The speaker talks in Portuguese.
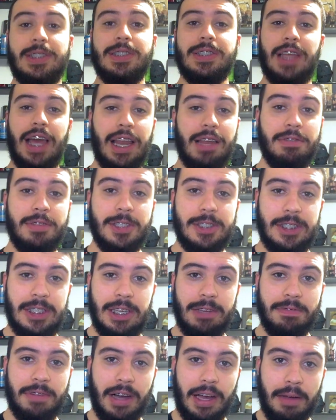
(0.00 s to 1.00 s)

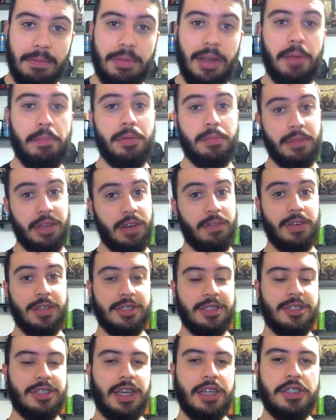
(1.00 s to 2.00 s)
televisiva pela primeira
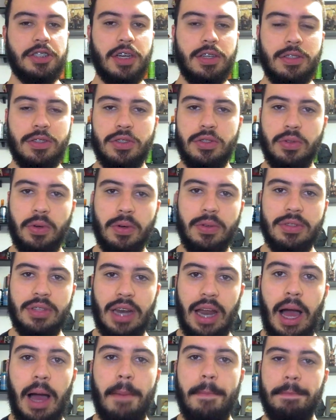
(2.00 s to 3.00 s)
vez em 7 anos
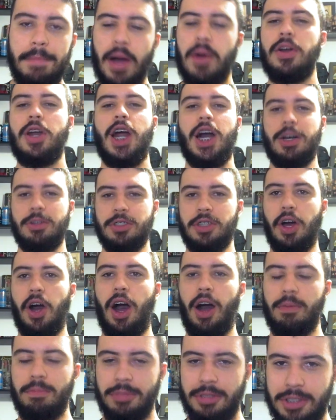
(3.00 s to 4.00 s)
contra Powerhouse
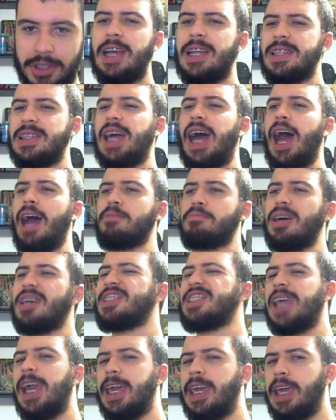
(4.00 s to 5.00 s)
Hobbs. Tá,
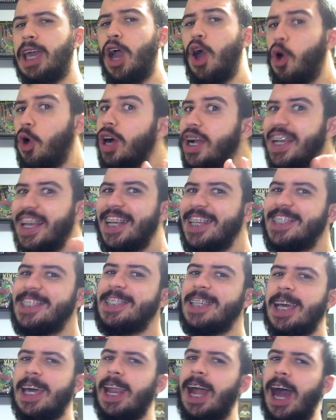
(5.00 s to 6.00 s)
mas e aí? O que
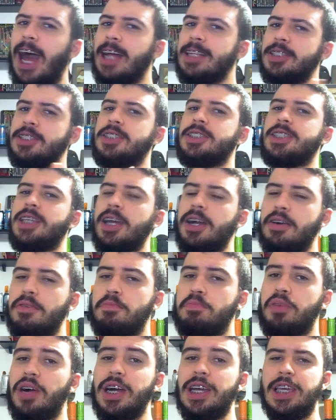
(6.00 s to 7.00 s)
será de CM
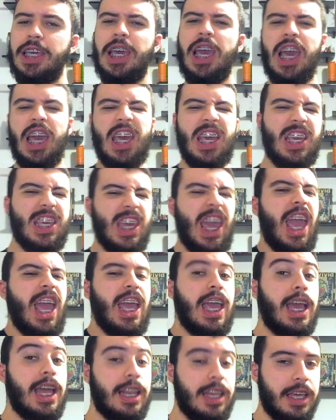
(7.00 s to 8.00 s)
Punk e
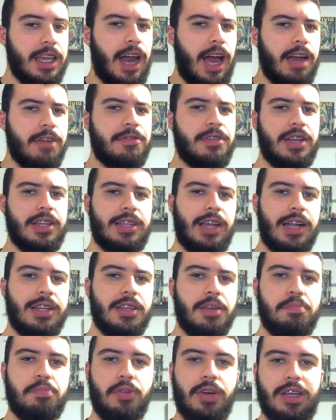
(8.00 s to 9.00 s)
quem ele irá enfrentar
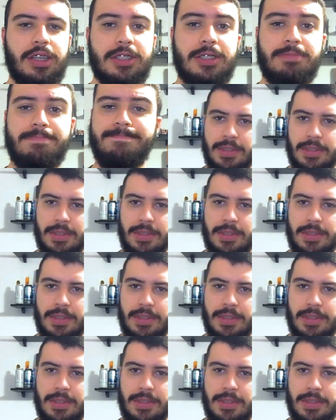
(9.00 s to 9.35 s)
depois?